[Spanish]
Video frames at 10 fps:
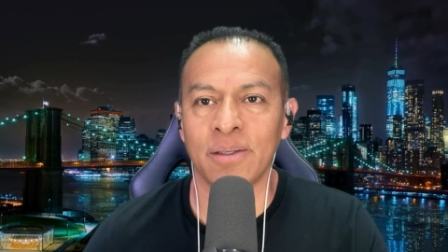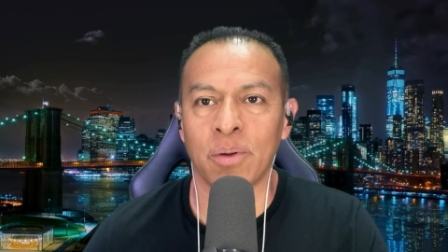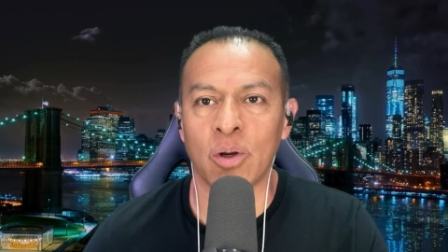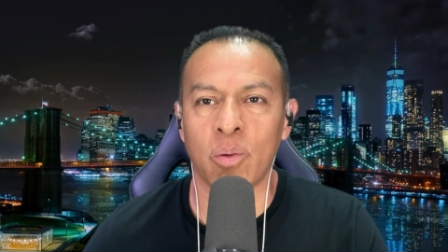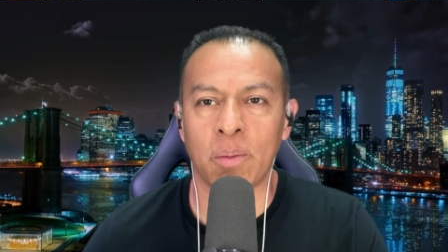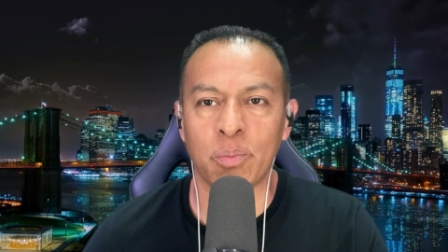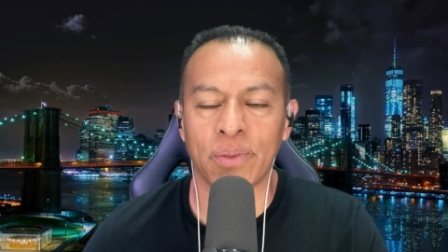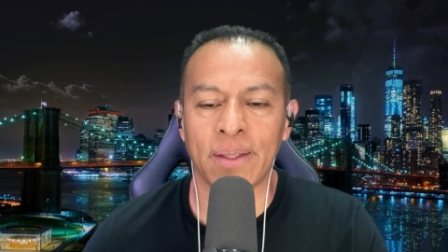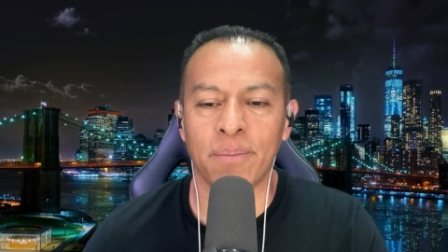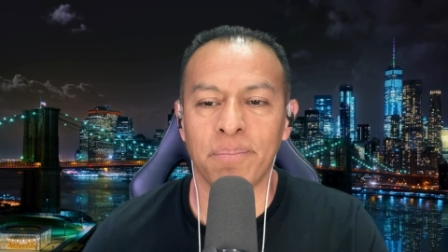Y bueno, como
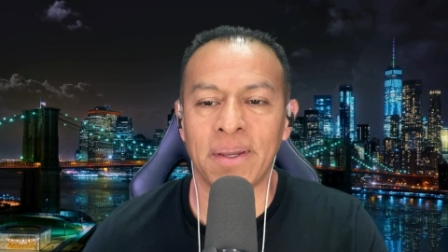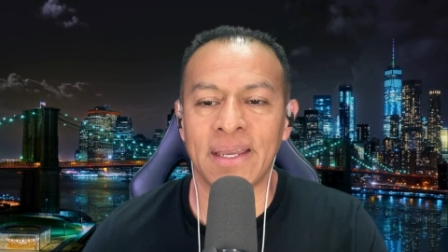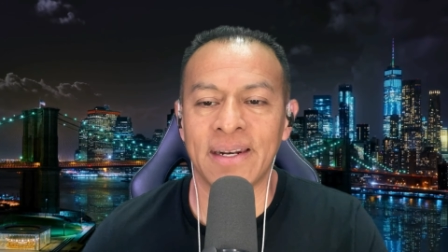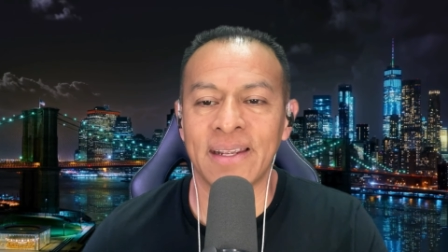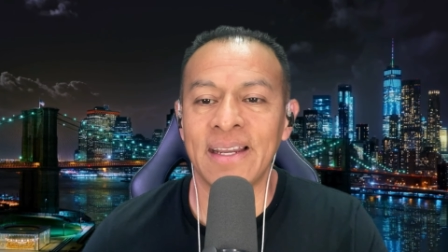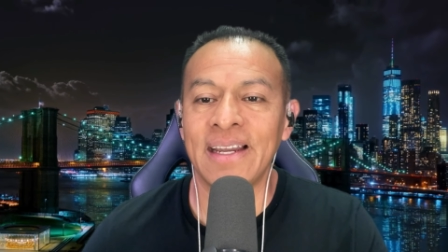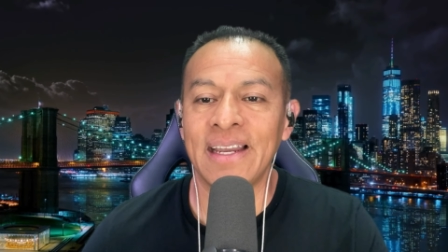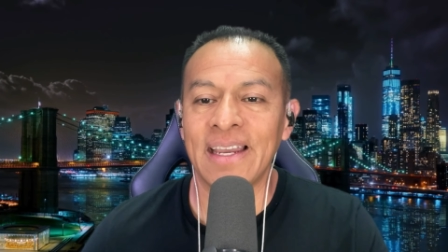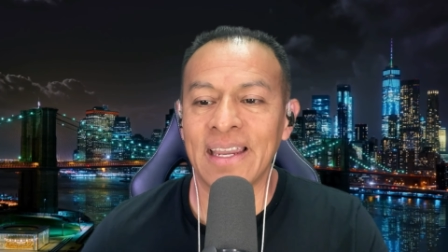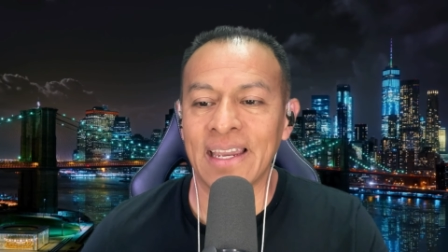pudieron ver
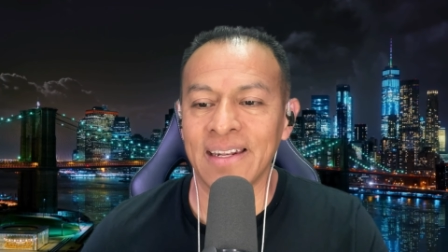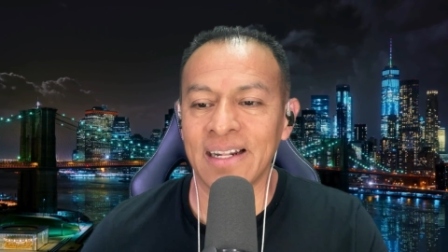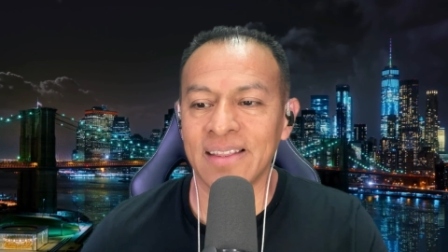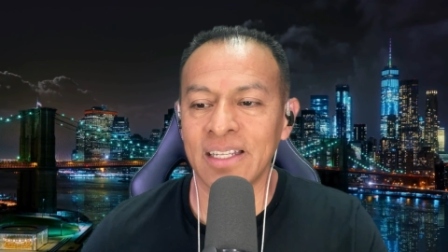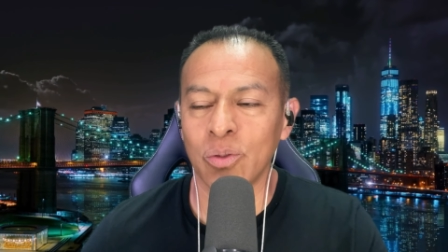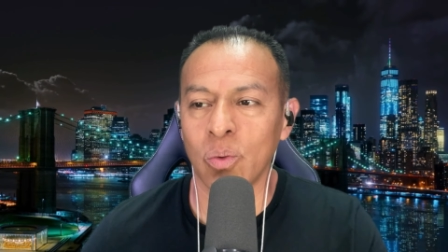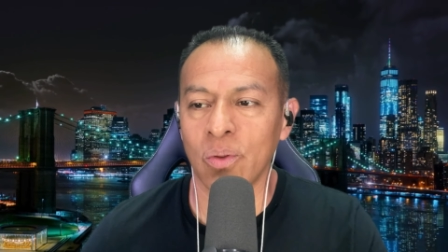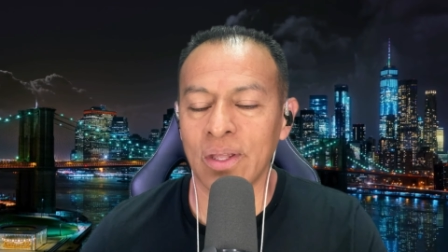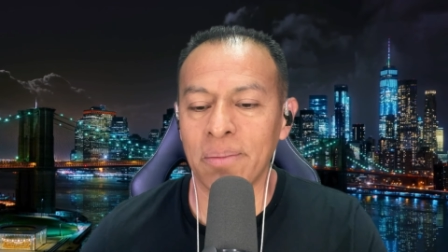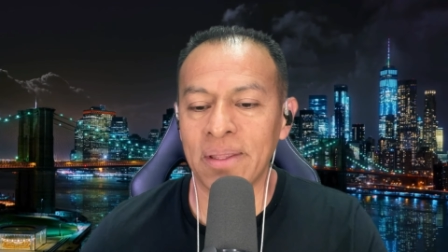en el
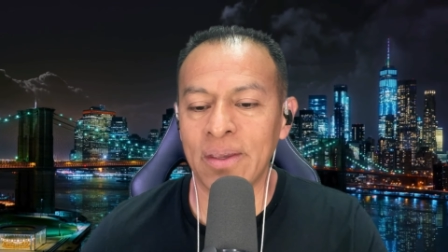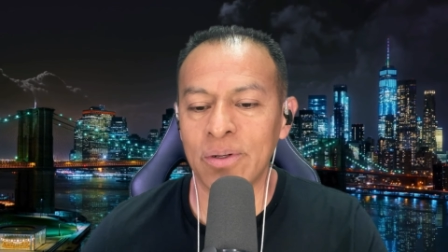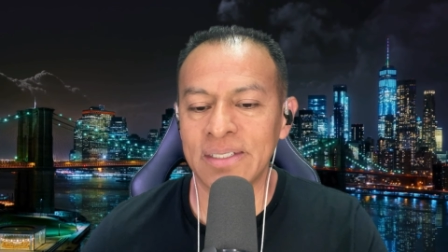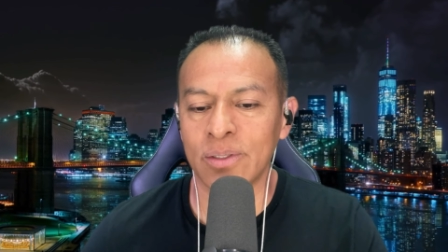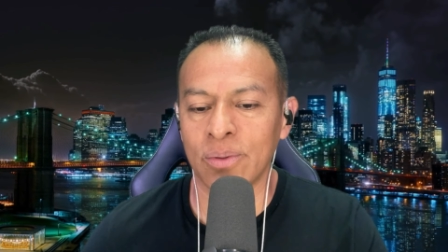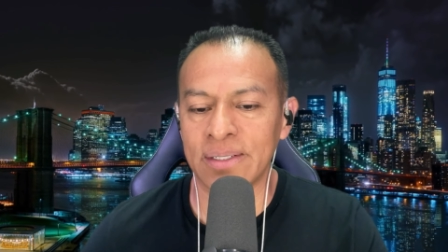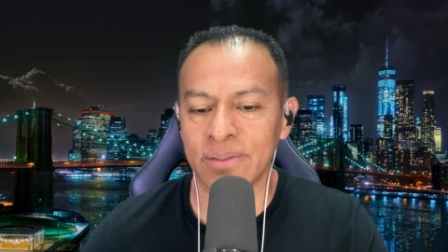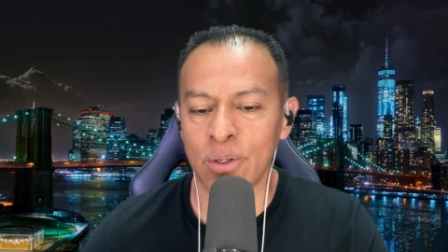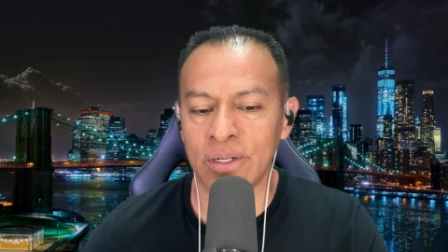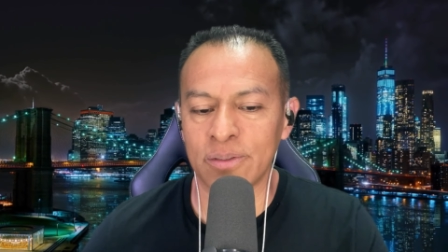título del video, en esta
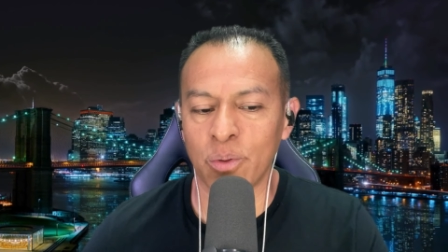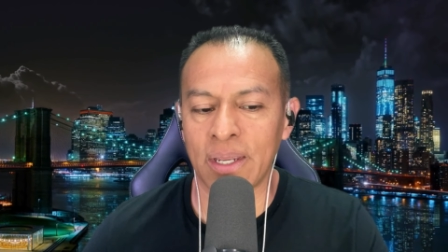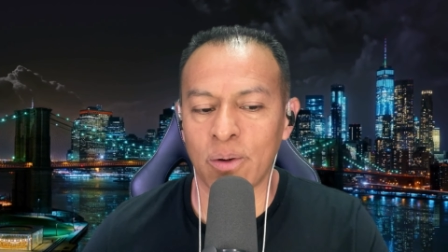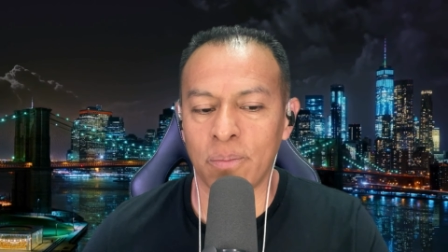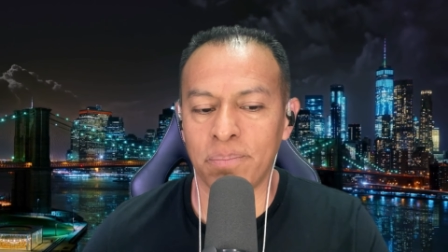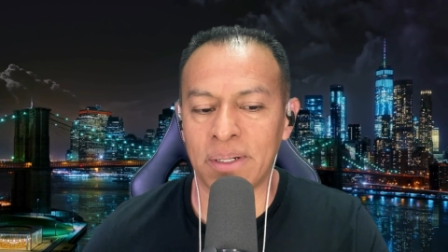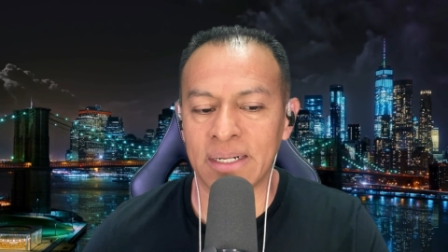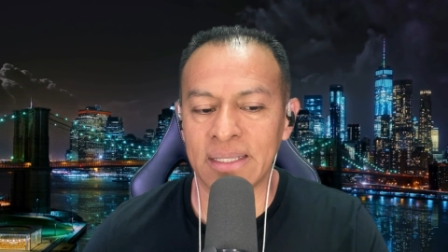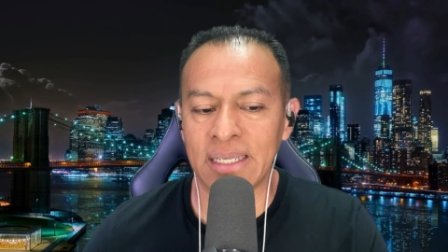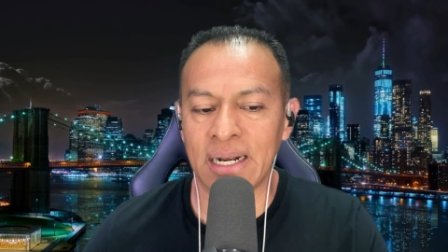ocasión les voy a
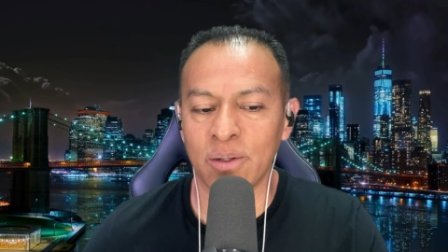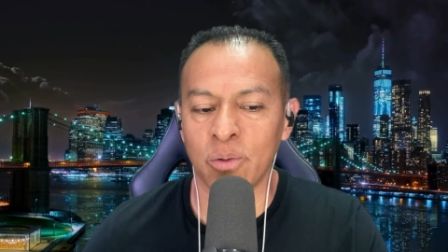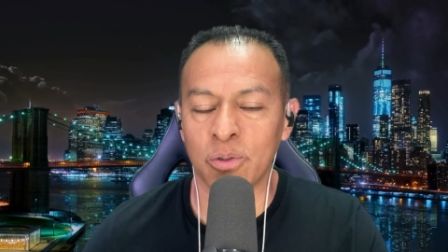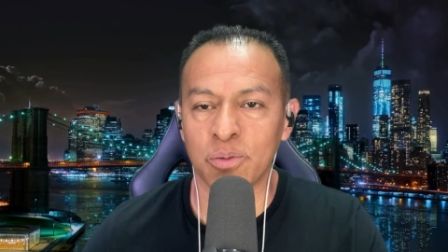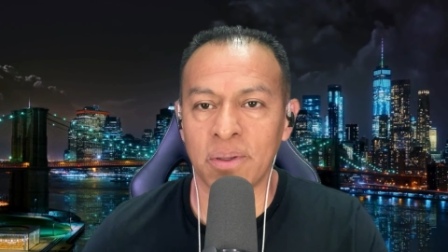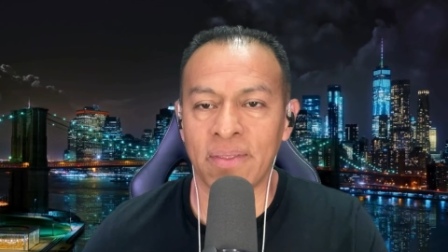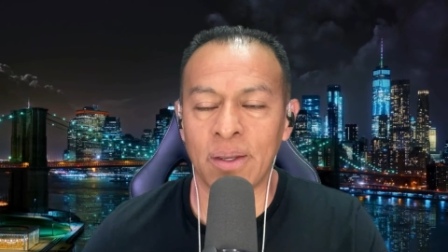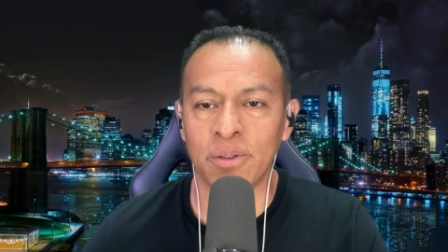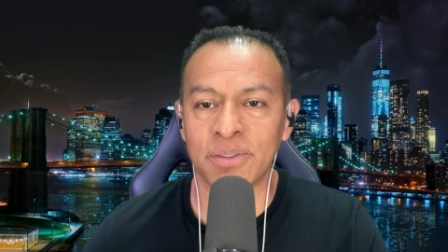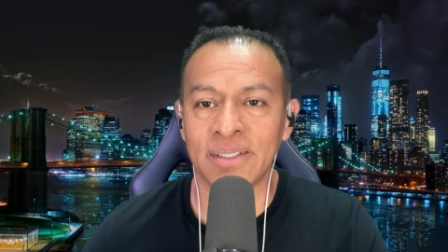compartir algunos
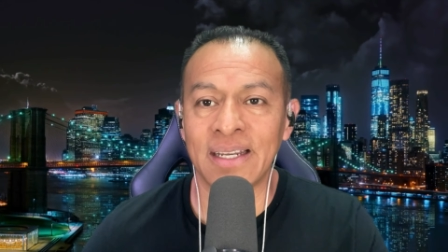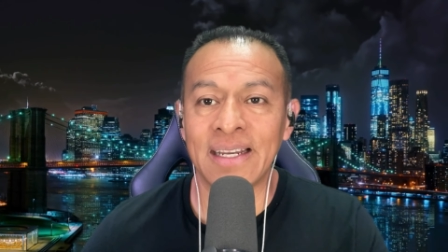videos